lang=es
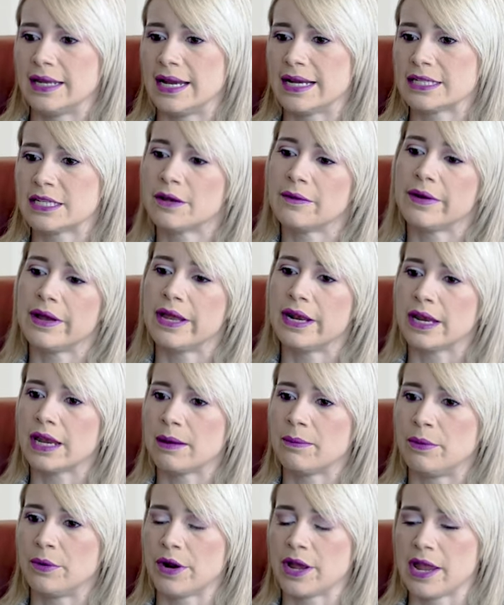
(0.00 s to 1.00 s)
te hace ver
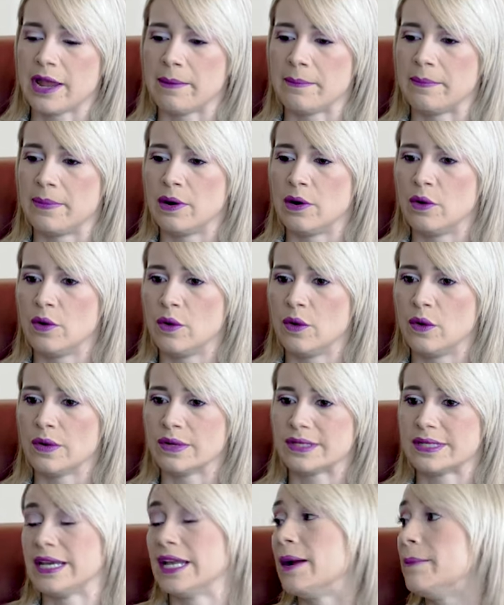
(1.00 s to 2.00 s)
que, por ejemplo,
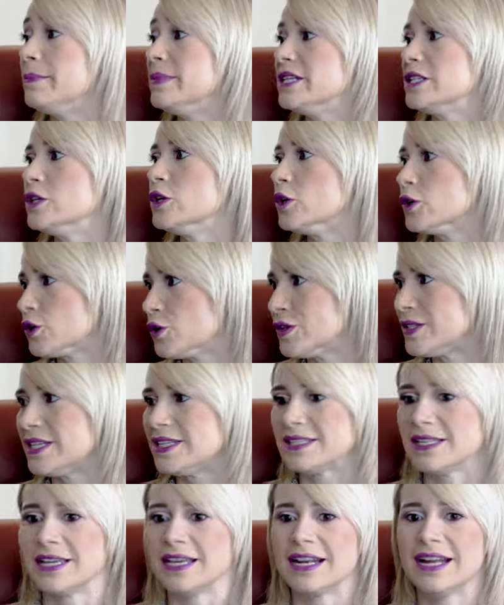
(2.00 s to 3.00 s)
ser ambicioso, es
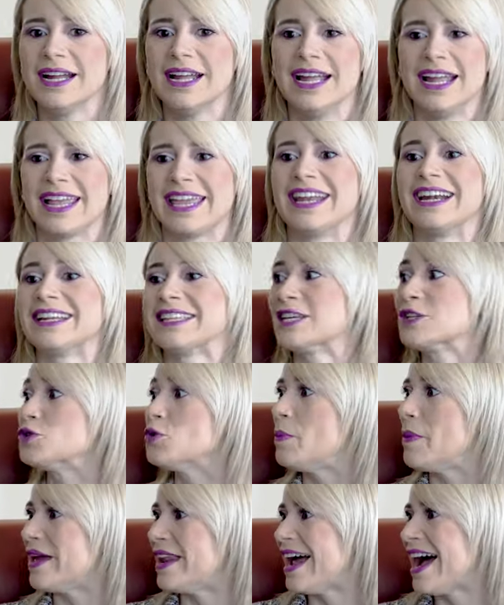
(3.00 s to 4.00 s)
decir, quererte
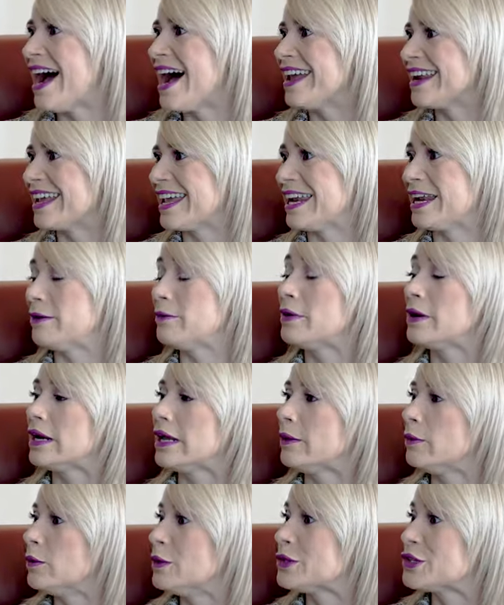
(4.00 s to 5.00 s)
superar, querer
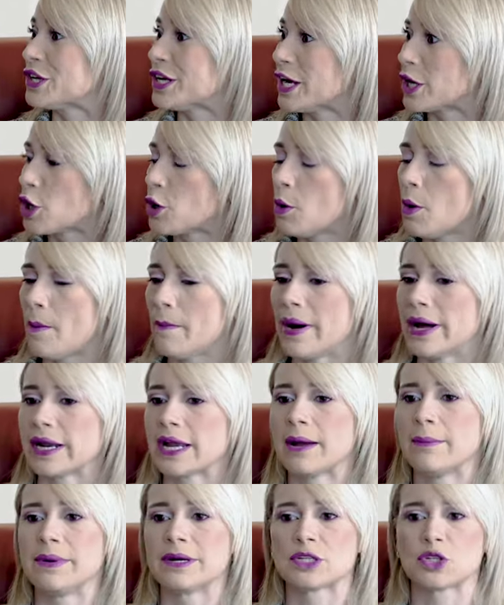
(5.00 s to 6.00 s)
evolucionar como
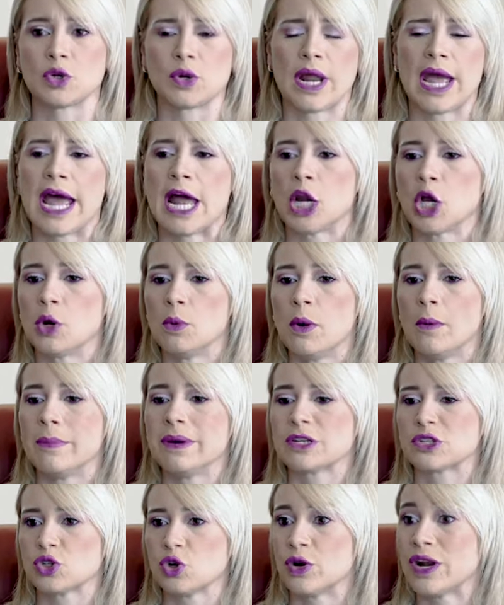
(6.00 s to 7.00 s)
marca personal, como
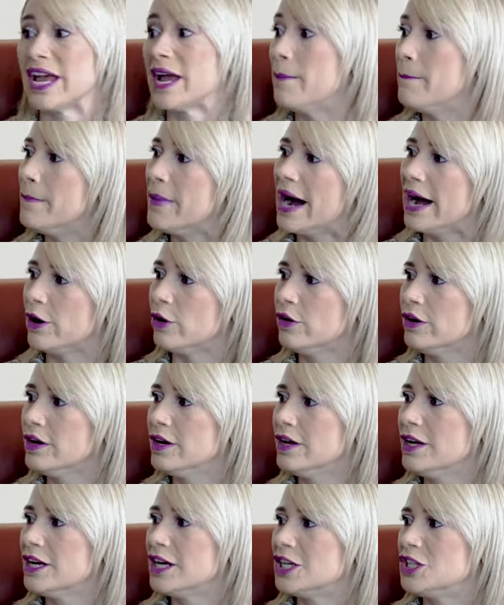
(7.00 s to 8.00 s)
persona, es malo,
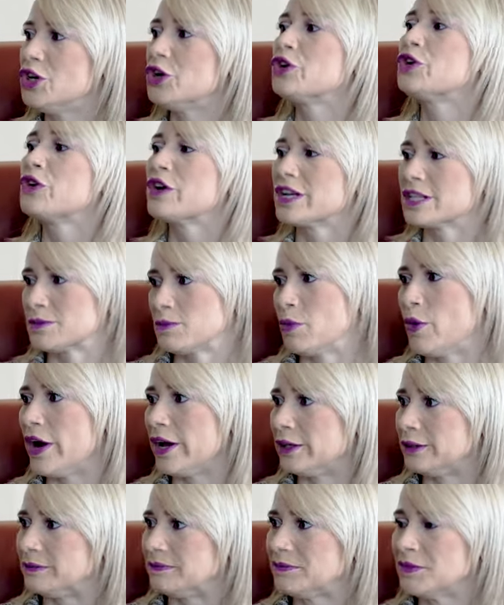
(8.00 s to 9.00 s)
yo creo que es
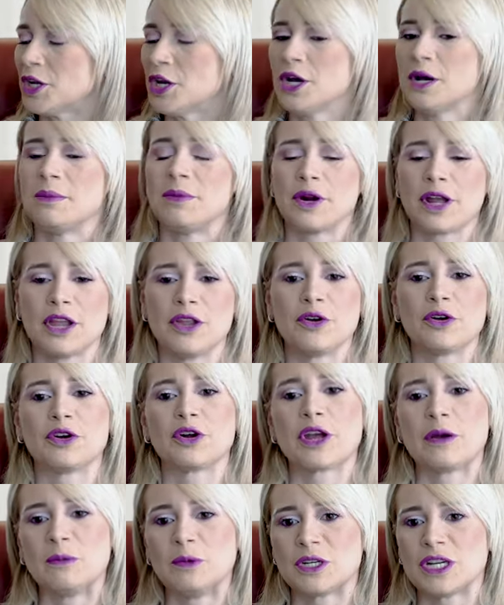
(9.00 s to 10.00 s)
bueno. Porque yo
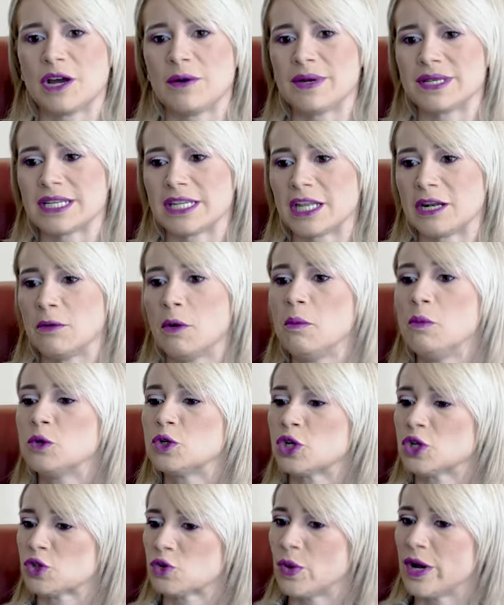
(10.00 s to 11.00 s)
creo que muchas veces tenemos
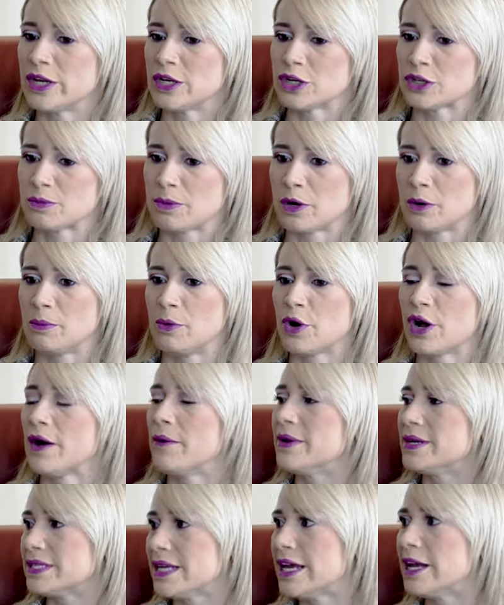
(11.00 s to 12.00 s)
muchos sueños, pero
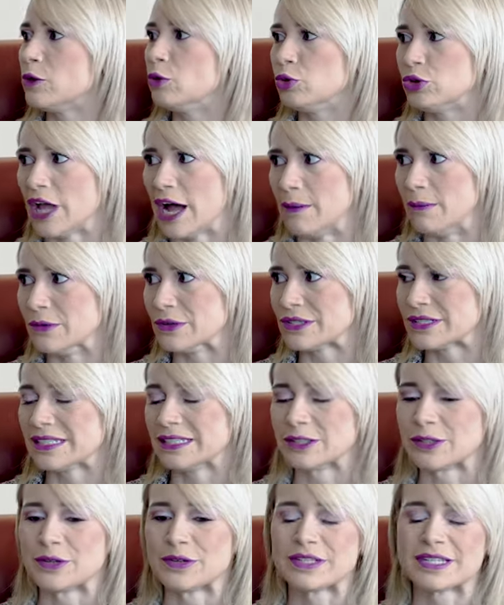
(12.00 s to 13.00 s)
pocas veces ejecutamos.
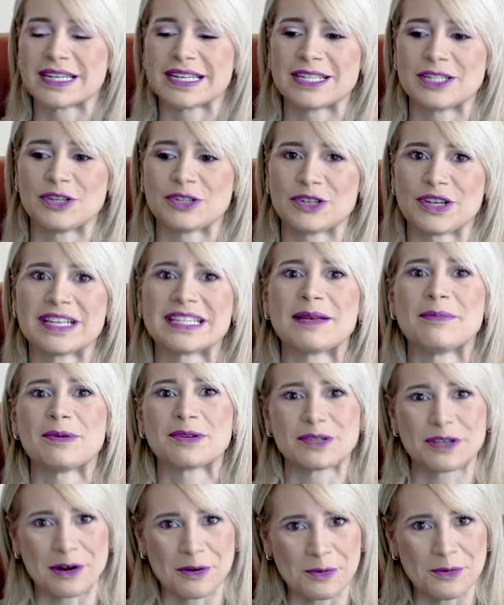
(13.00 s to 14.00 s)
Entonces, yo soy esa
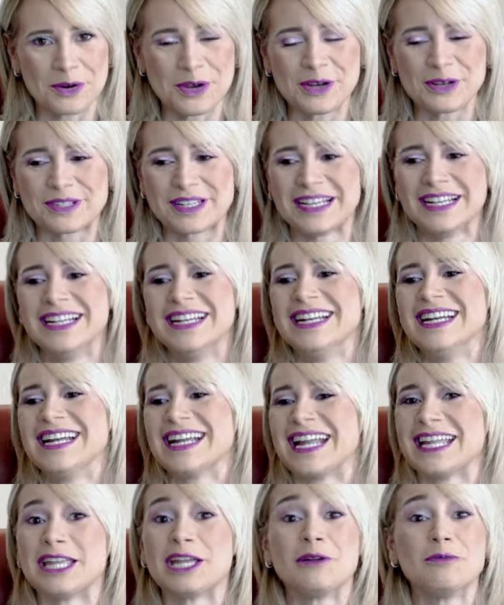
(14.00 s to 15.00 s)
persona curiosa
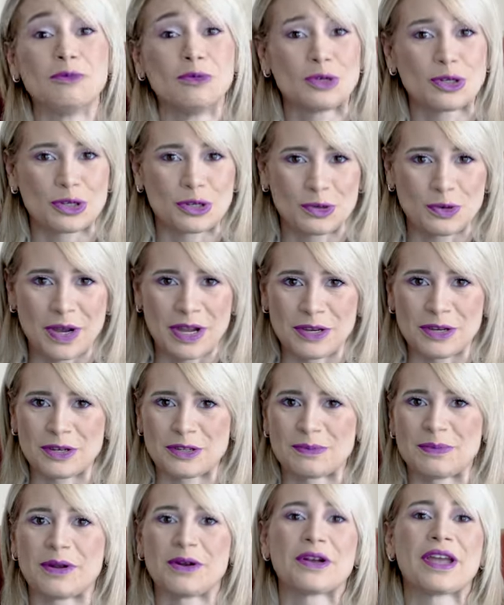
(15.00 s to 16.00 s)
que tiene muchos
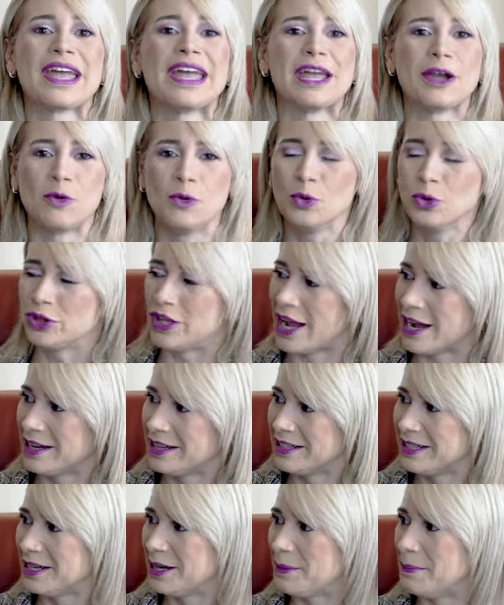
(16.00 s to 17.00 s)
sueños, pero que
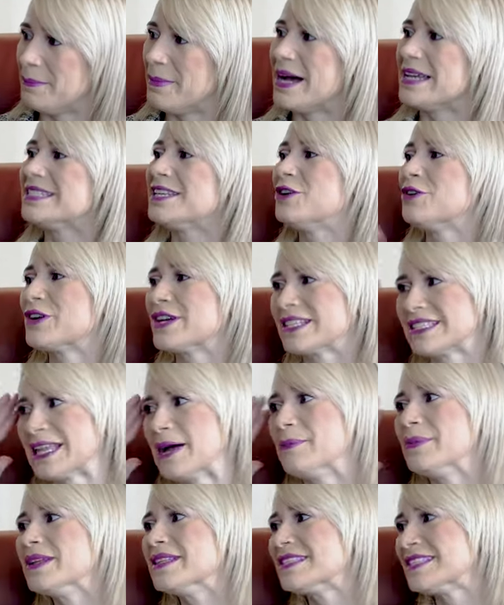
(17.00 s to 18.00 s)
ejecuta más de lo que
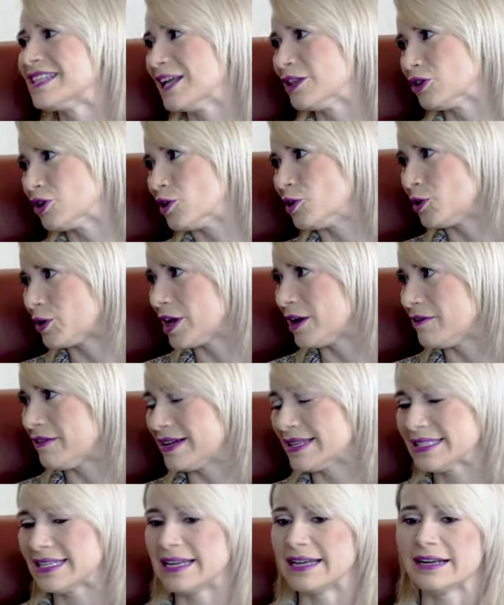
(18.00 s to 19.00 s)
está pensando en lo que va
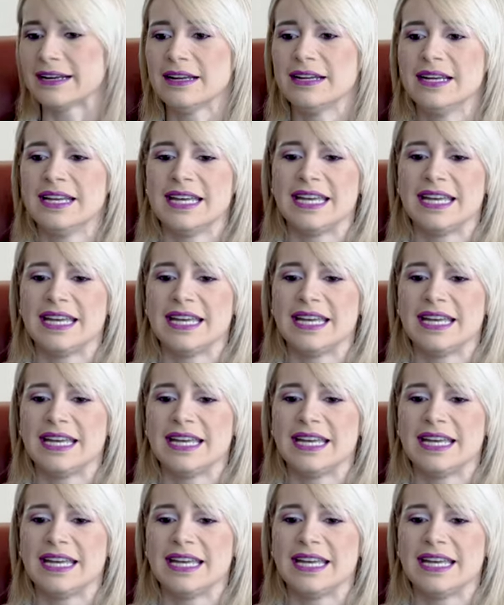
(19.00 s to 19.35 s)
a hacer